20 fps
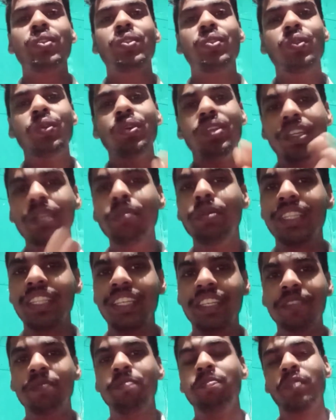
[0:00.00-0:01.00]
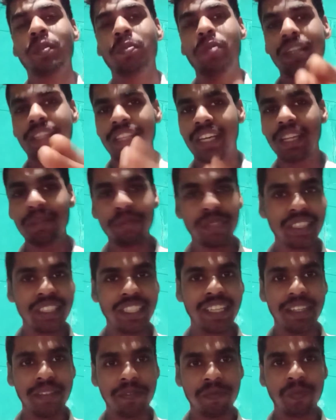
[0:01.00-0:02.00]
तो ये बंदी
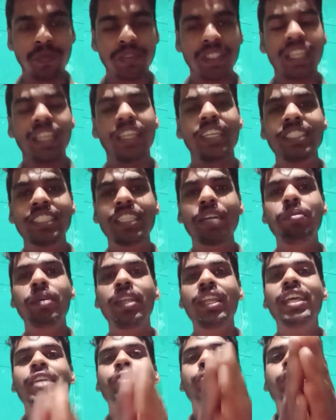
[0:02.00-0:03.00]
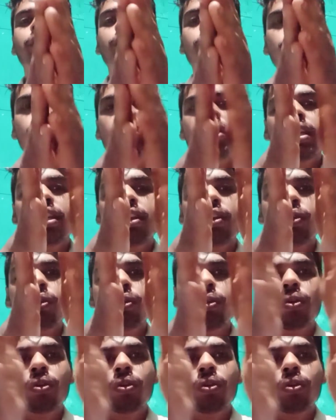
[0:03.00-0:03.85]
प्रधानमंत्री है इसका पहले एक वीडियो देख लो